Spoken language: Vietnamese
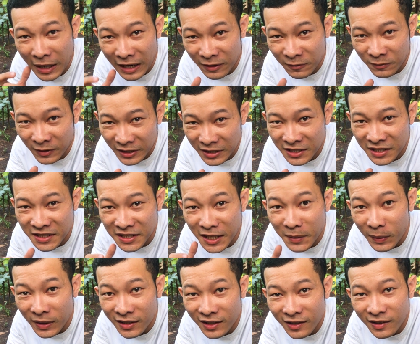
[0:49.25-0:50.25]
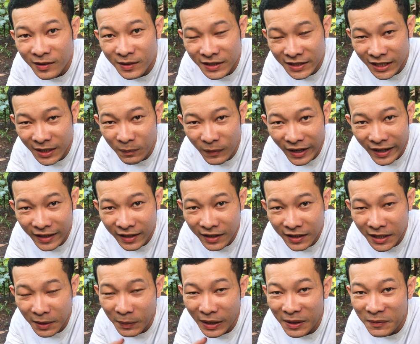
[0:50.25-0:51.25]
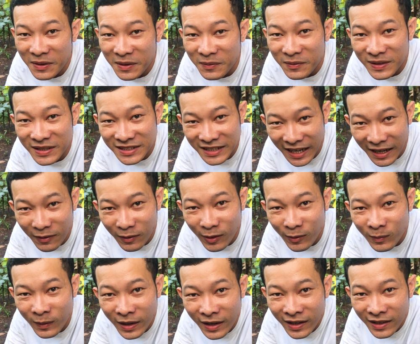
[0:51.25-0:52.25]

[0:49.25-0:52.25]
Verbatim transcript: bằng vỉ như bình thường nha các bạn. Các bạn biết vì sao không?